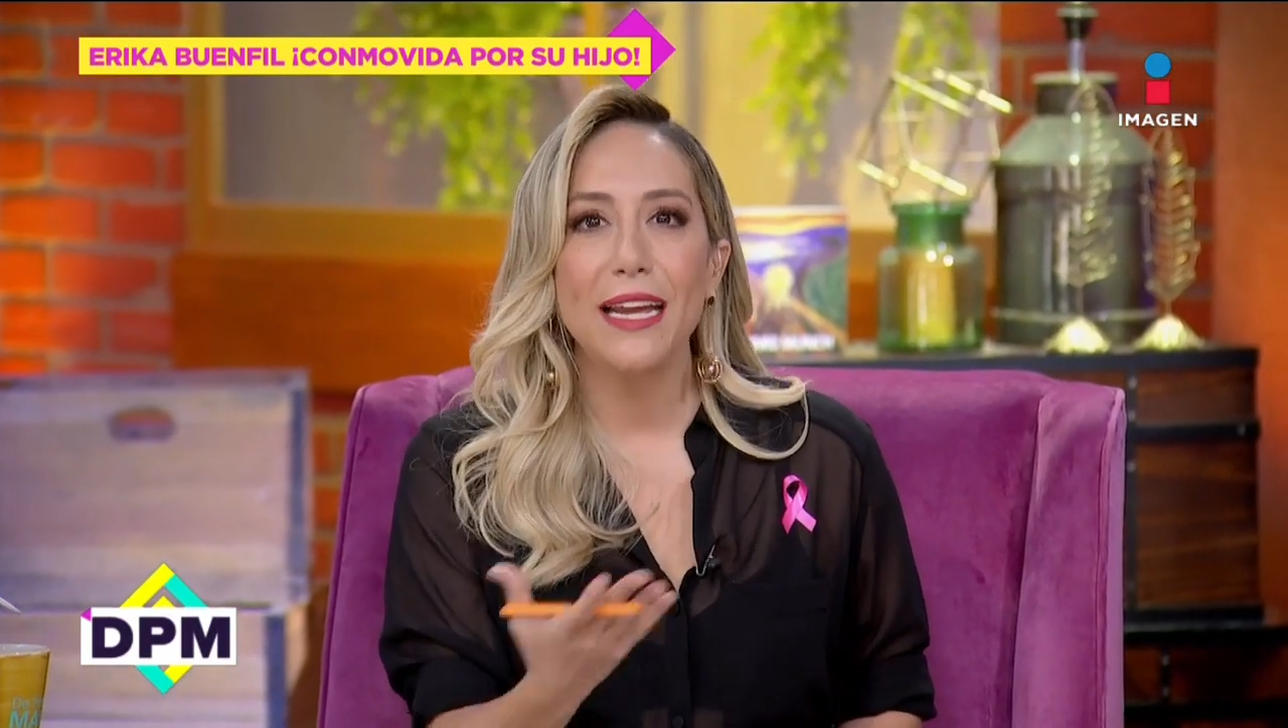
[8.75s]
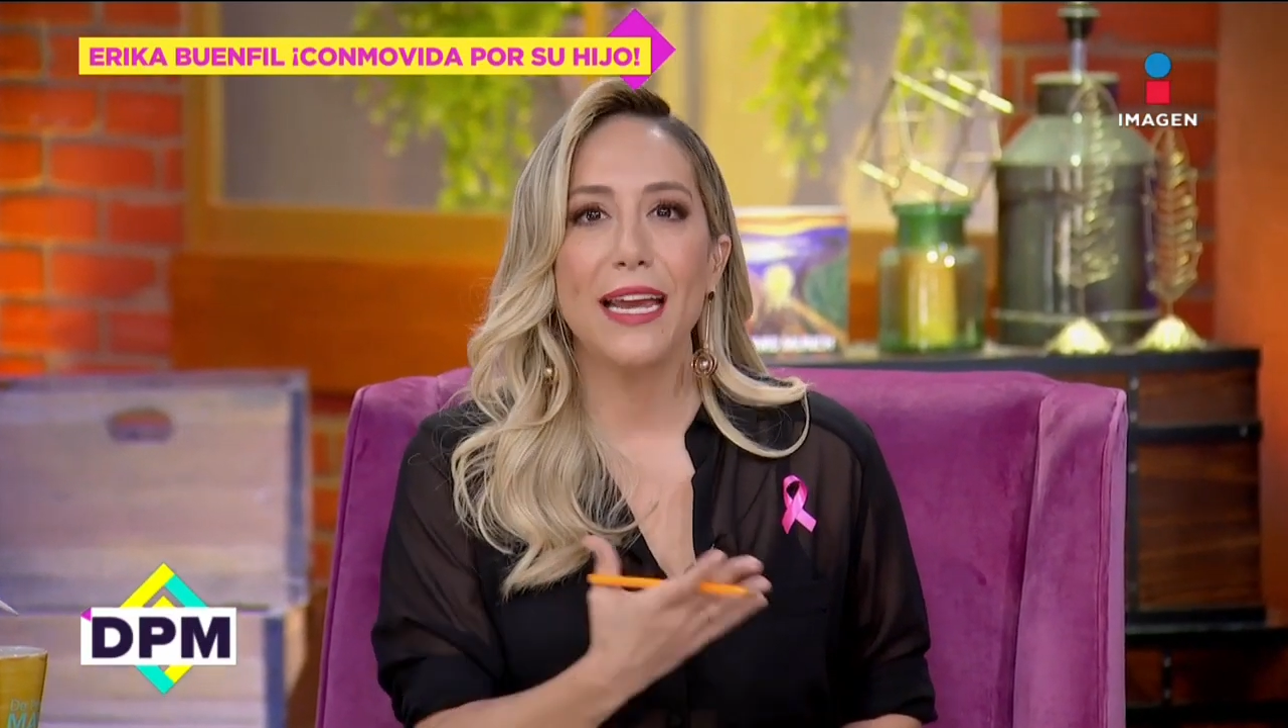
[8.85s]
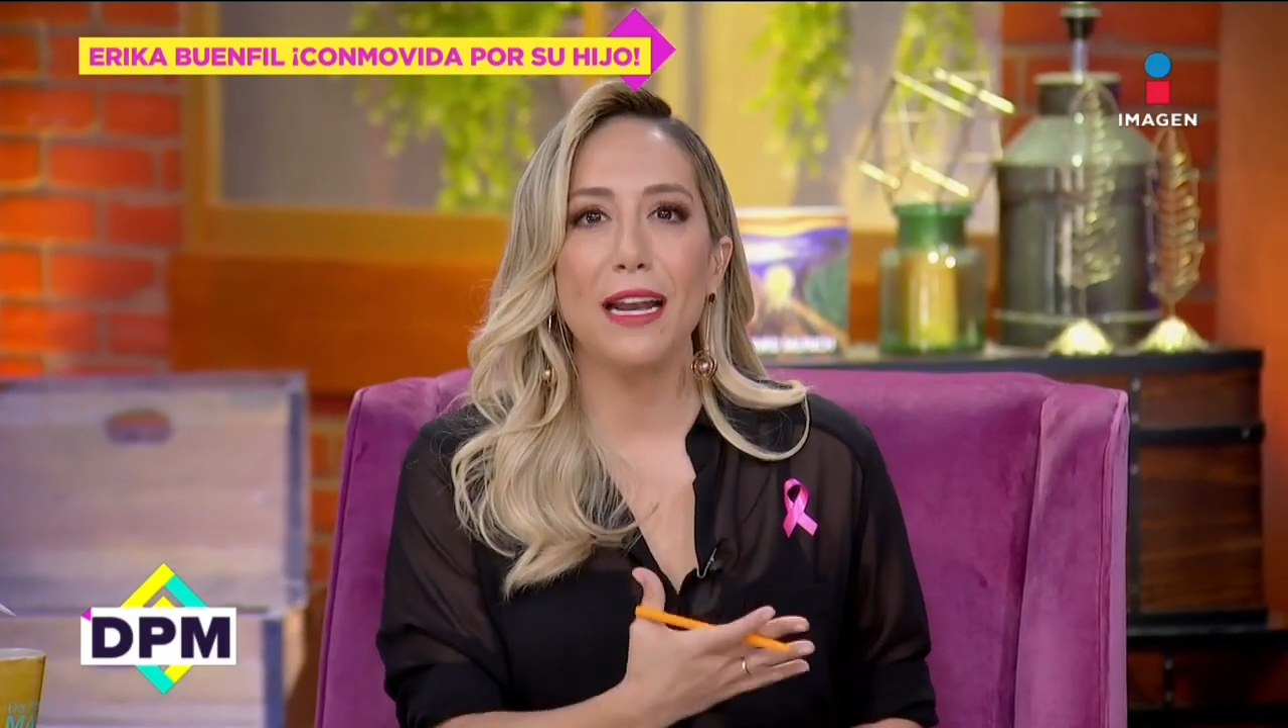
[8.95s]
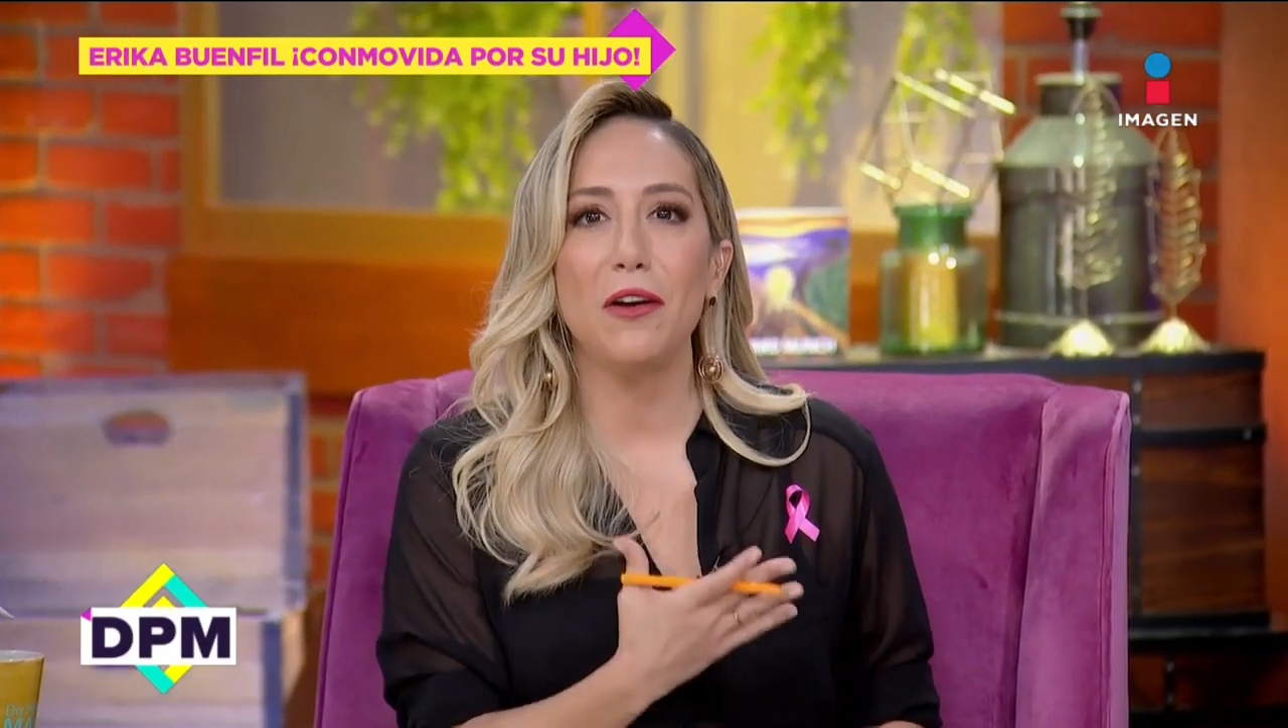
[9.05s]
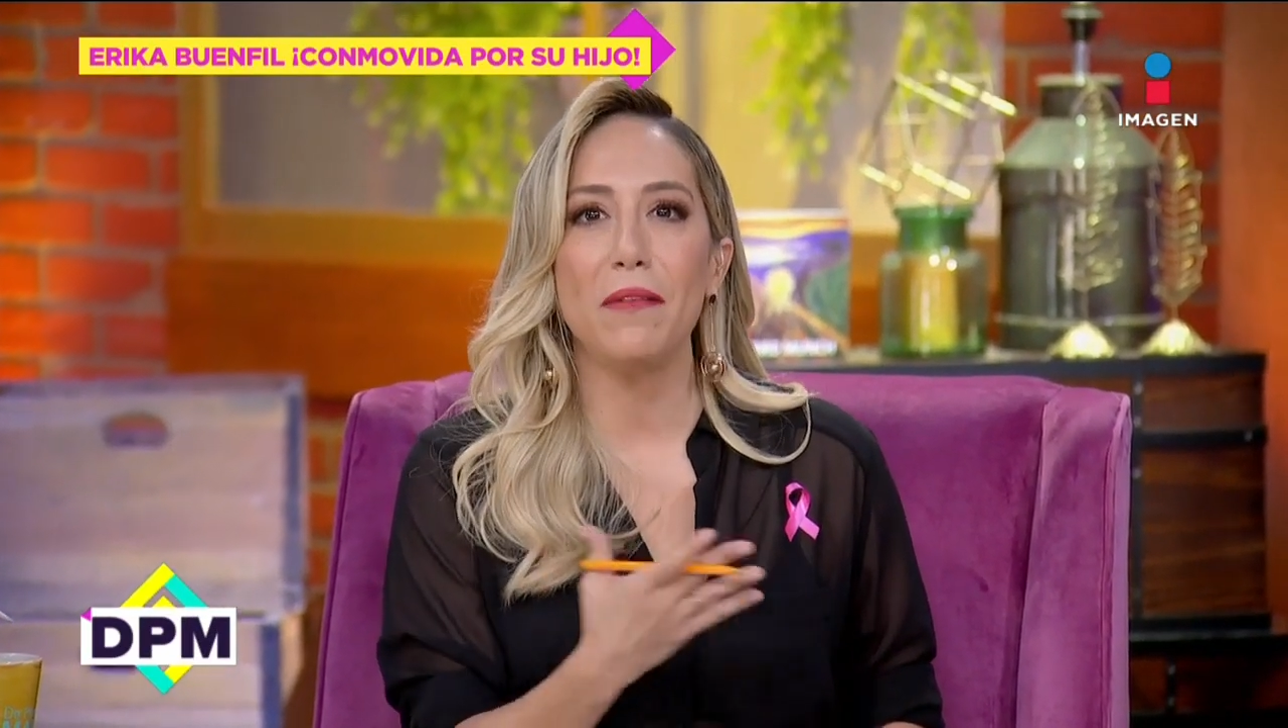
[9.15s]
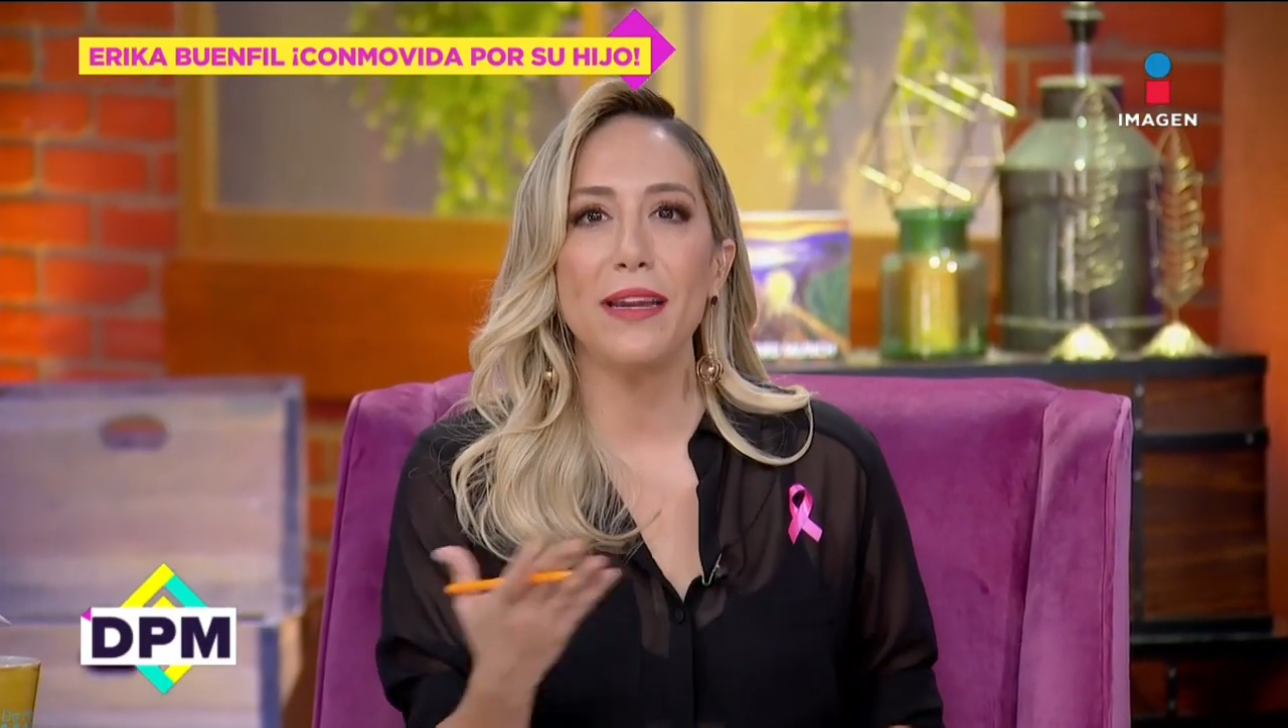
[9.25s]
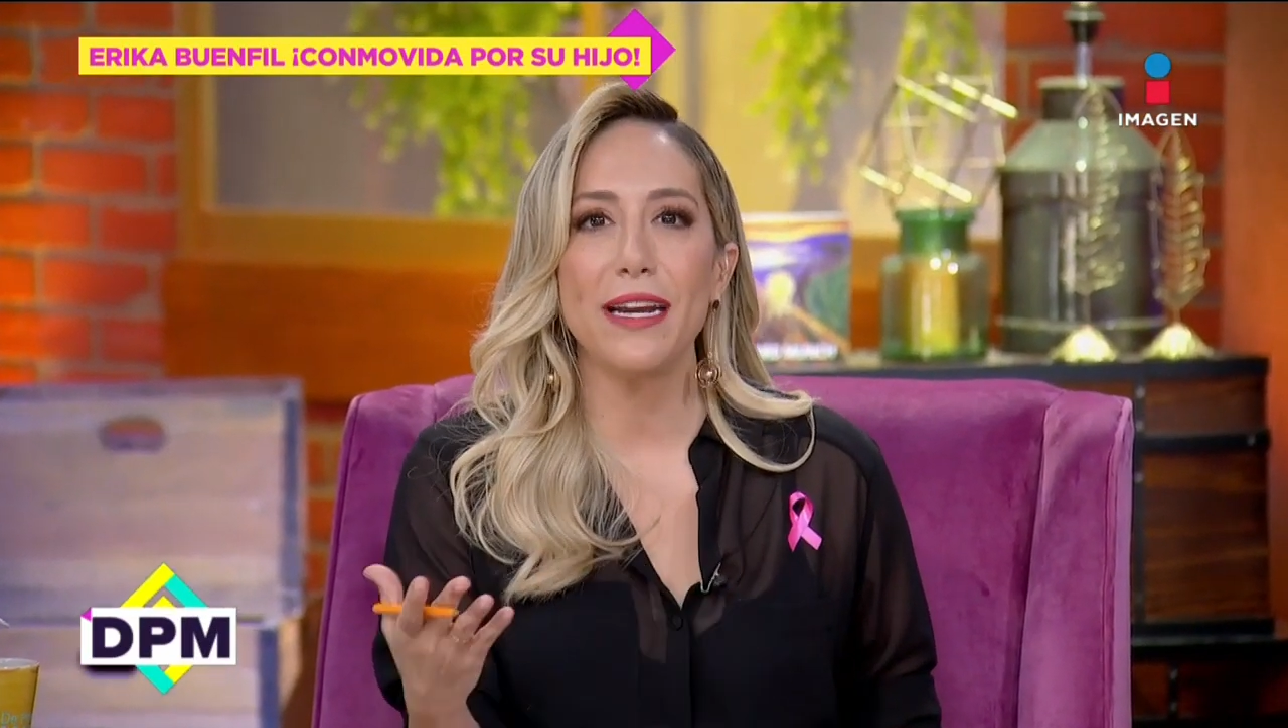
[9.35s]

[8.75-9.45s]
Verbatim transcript: que el joven